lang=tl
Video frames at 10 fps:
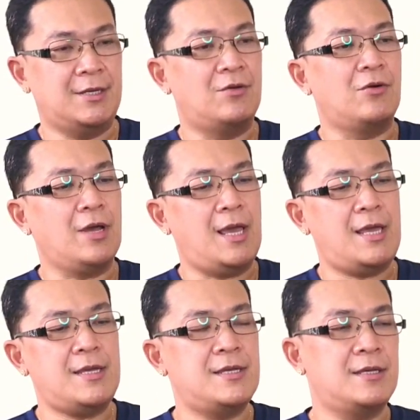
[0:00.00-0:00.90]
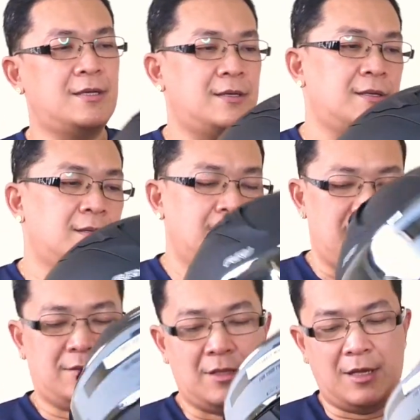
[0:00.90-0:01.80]
Okay.
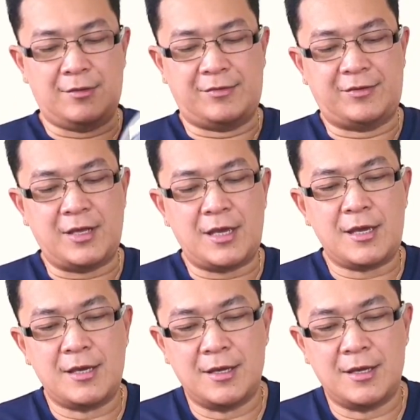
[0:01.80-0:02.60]
Let's see.